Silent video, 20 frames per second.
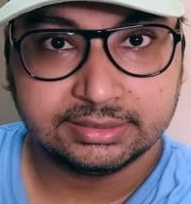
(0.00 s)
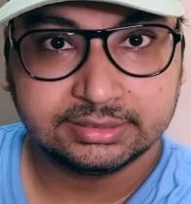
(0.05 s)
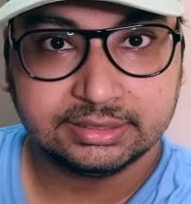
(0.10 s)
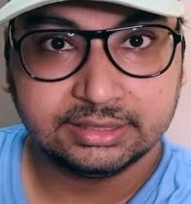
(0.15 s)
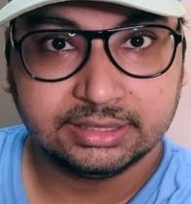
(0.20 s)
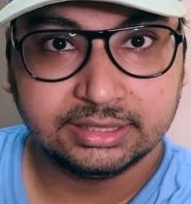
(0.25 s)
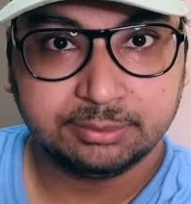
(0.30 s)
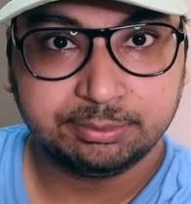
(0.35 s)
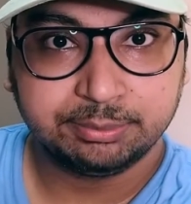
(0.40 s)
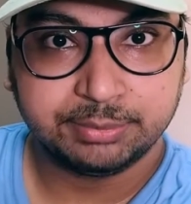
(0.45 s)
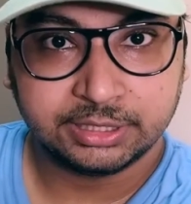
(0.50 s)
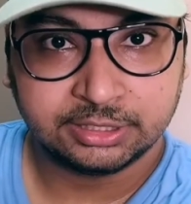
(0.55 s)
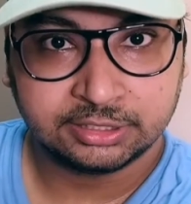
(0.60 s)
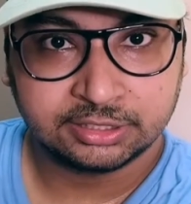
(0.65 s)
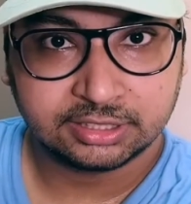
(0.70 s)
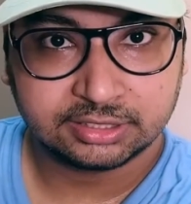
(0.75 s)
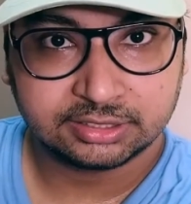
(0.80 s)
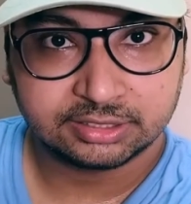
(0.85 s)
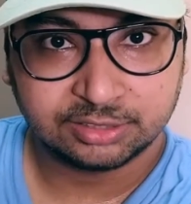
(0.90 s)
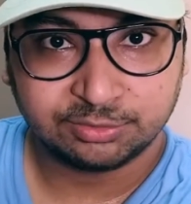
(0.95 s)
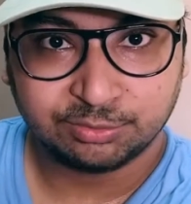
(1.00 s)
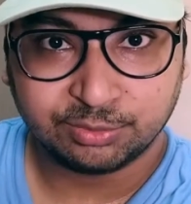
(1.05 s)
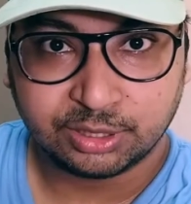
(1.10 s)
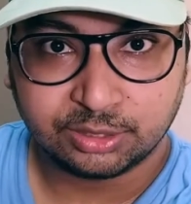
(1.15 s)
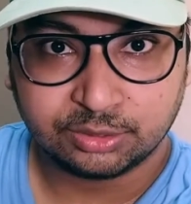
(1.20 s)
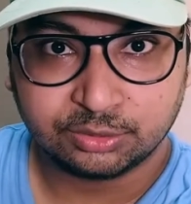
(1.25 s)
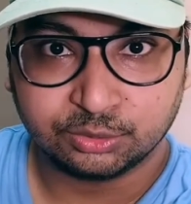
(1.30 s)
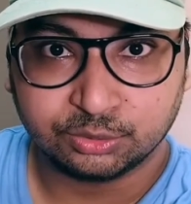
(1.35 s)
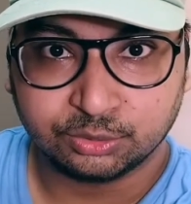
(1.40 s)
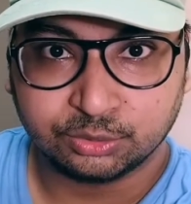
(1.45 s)
డిస్నీ పిక్సర్
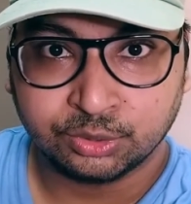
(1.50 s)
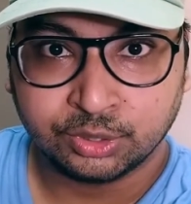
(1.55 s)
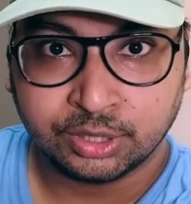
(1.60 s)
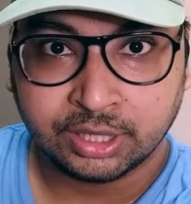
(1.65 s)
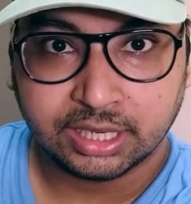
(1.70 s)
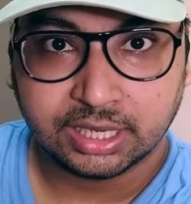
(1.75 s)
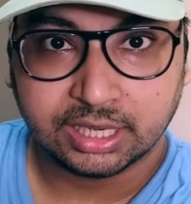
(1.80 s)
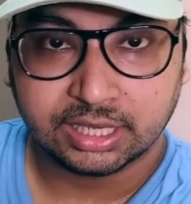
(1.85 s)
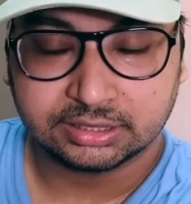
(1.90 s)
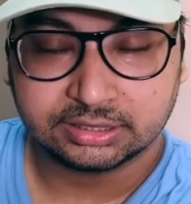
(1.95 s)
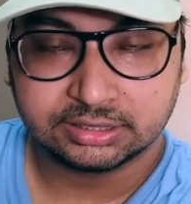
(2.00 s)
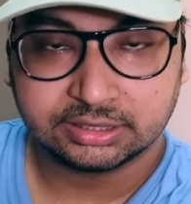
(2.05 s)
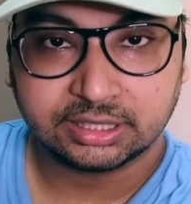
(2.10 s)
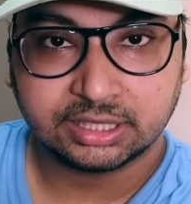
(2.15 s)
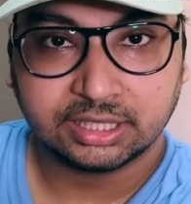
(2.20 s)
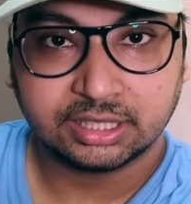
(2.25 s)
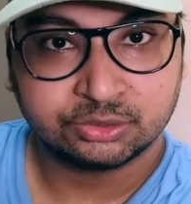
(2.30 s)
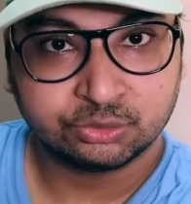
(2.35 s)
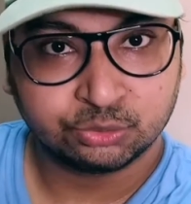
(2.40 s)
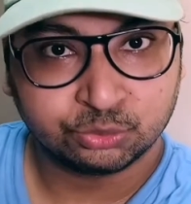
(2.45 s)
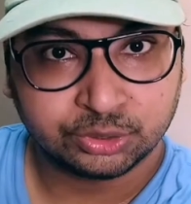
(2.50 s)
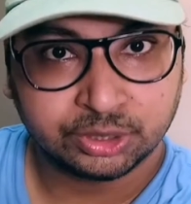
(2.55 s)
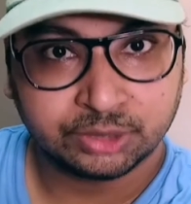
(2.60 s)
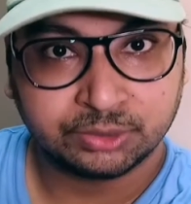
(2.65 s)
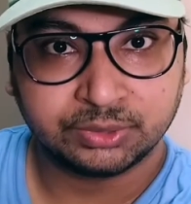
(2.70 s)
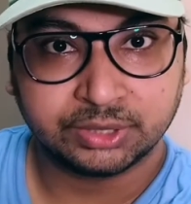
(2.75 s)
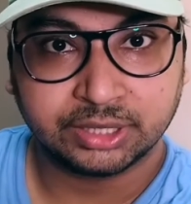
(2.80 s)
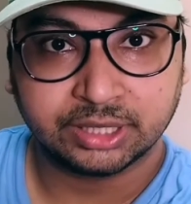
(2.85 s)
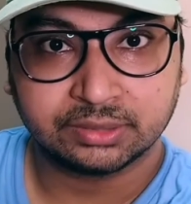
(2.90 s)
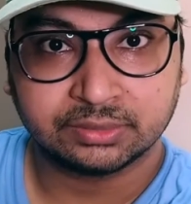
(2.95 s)
సినిమాలు ఖచ్చితంగా
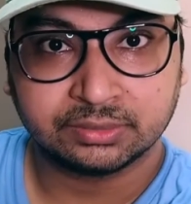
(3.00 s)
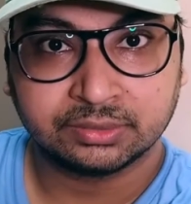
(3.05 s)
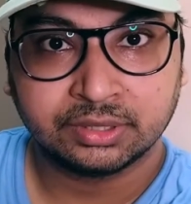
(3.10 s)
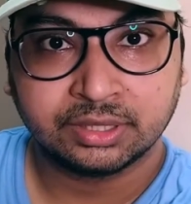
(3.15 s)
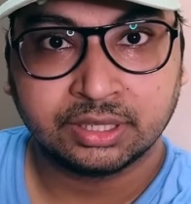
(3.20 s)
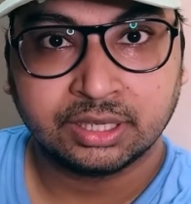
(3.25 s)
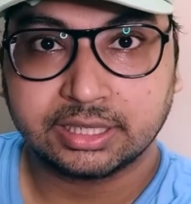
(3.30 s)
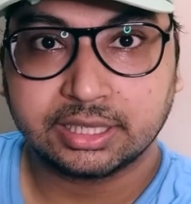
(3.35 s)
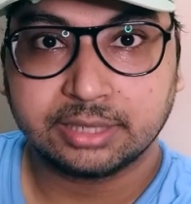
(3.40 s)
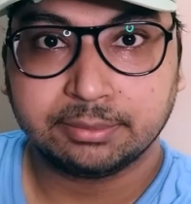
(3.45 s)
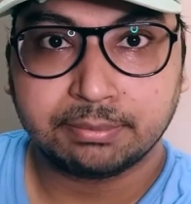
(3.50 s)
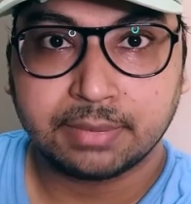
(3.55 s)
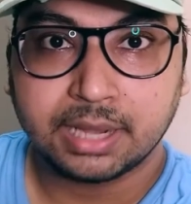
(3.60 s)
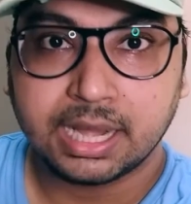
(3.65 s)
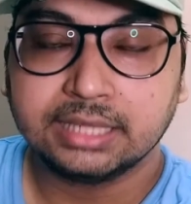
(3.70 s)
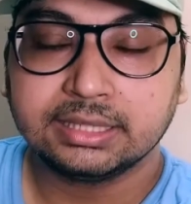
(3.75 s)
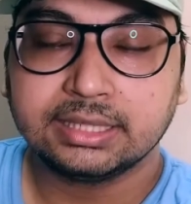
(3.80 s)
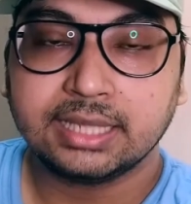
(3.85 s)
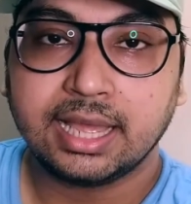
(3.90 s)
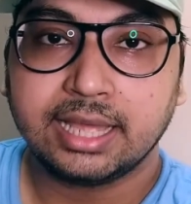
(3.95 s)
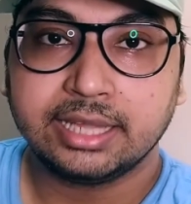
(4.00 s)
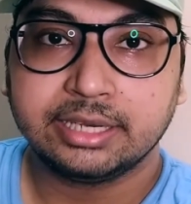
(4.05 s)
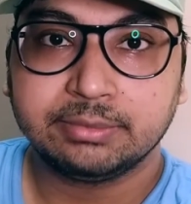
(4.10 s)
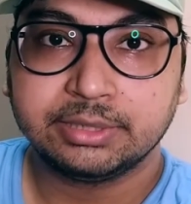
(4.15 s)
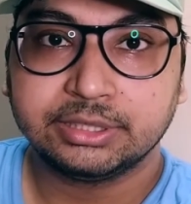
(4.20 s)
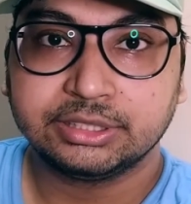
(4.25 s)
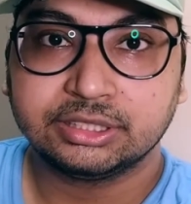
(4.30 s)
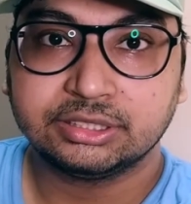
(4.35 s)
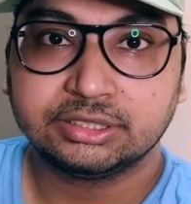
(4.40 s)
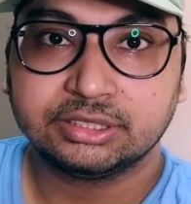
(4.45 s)
చూసే ఉంటారు మనకి పాత
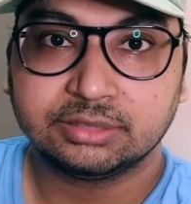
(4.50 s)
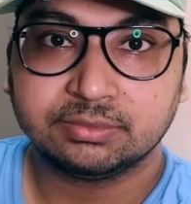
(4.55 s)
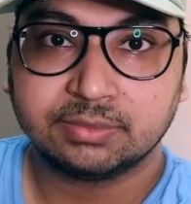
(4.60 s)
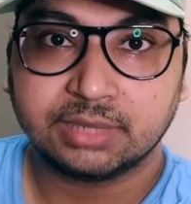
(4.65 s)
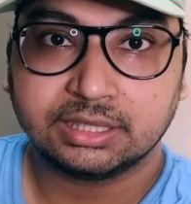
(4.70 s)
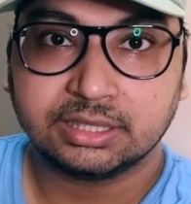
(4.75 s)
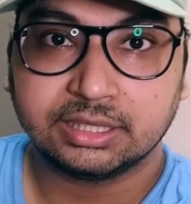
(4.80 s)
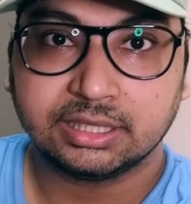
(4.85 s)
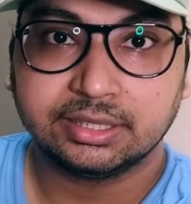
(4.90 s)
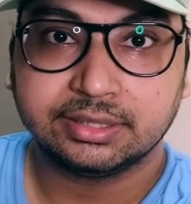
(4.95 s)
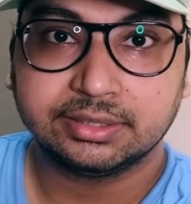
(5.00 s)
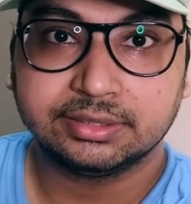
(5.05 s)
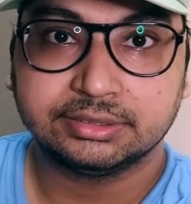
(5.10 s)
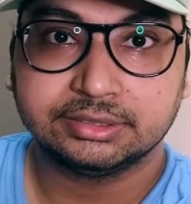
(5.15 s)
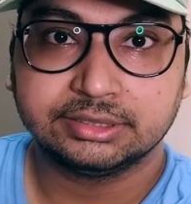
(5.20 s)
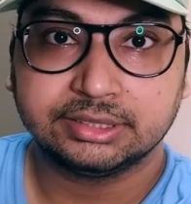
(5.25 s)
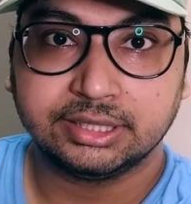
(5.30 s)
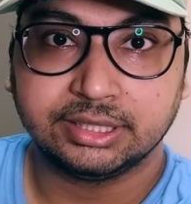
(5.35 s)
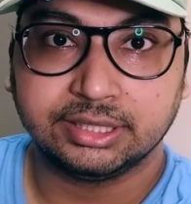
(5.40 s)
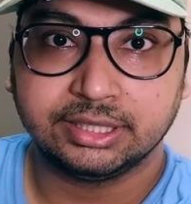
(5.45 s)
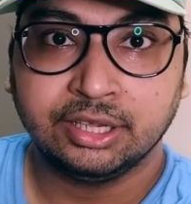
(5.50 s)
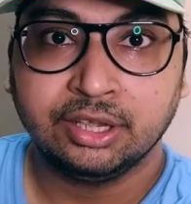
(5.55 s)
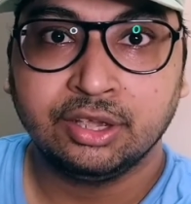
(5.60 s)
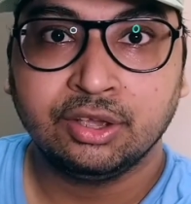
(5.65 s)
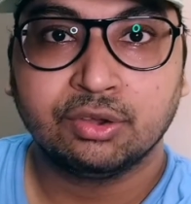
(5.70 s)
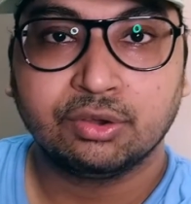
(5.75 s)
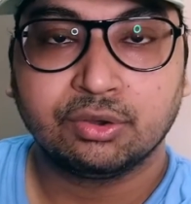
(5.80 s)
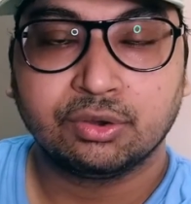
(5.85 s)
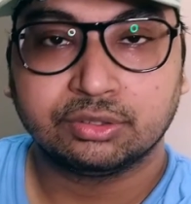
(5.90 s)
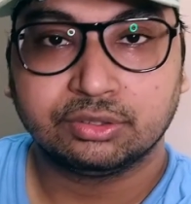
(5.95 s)
యానిమేషన్ సినిమాల దగ్గర నుంచి
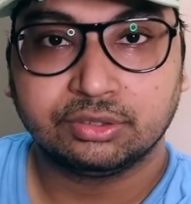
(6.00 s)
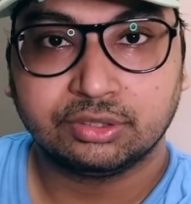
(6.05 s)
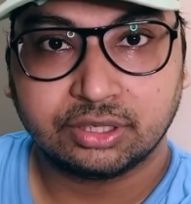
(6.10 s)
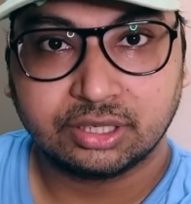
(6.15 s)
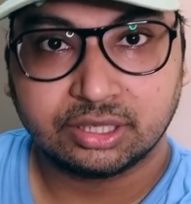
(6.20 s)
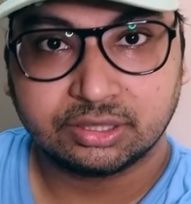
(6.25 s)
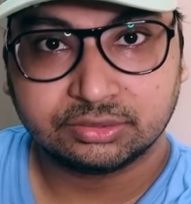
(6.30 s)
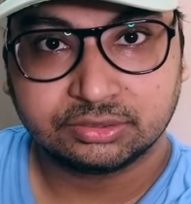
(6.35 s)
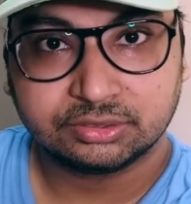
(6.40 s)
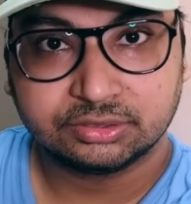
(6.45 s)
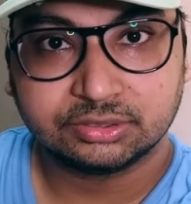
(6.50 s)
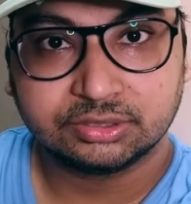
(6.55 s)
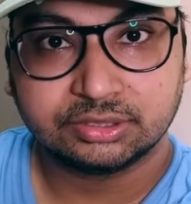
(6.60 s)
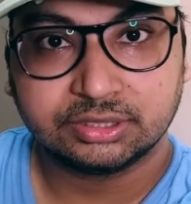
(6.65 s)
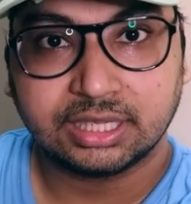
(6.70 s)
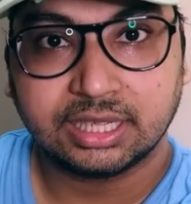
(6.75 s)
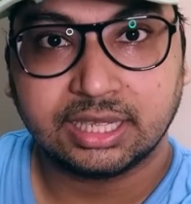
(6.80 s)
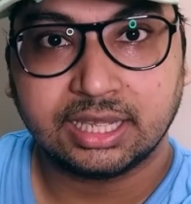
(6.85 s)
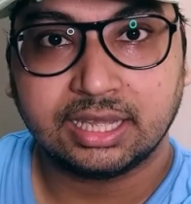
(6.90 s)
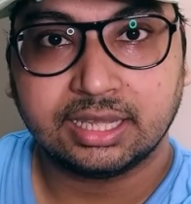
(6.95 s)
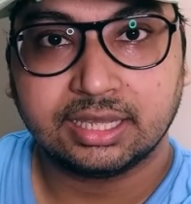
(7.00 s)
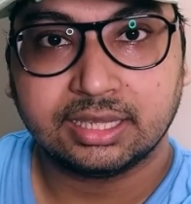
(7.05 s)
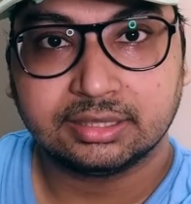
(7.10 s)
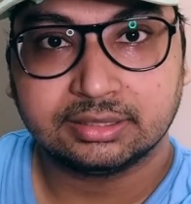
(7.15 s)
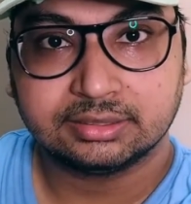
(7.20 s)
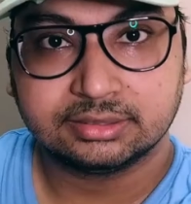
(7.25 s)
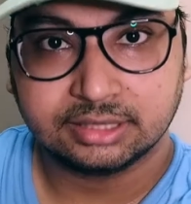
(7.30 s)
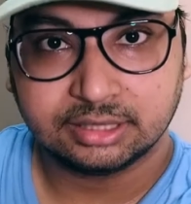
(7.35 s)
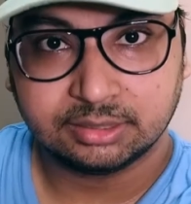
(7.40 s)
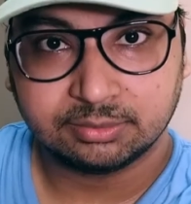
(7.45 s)
కొత్తగా వస్తున్న
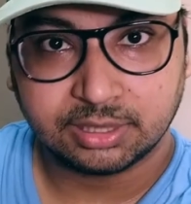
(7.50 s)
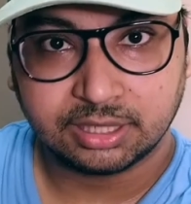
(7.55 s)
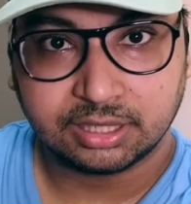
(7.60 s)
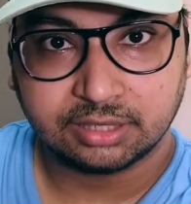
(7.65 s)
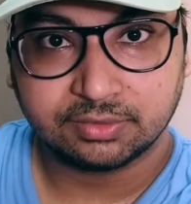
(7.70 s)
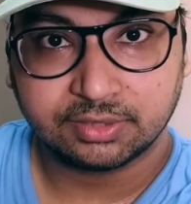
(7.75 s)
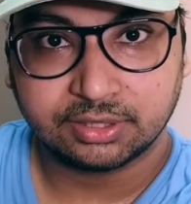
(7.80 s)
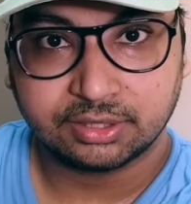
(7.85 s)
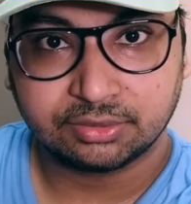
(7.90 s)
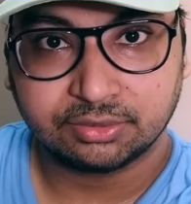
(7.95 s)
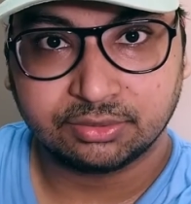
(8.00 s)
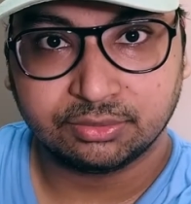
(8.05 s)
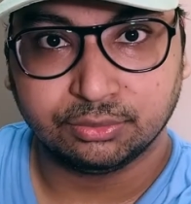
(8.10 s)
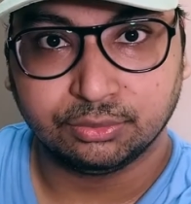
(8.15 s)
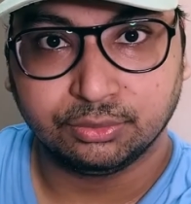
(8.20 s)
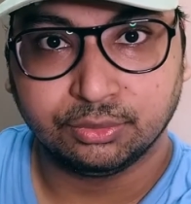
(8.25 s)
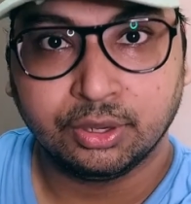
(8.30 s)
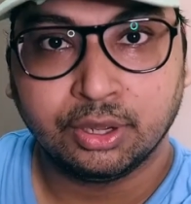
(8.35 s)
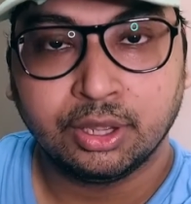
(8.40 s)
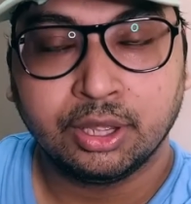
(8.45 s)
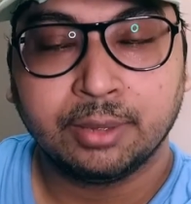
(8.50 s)
సినిమాల వరకు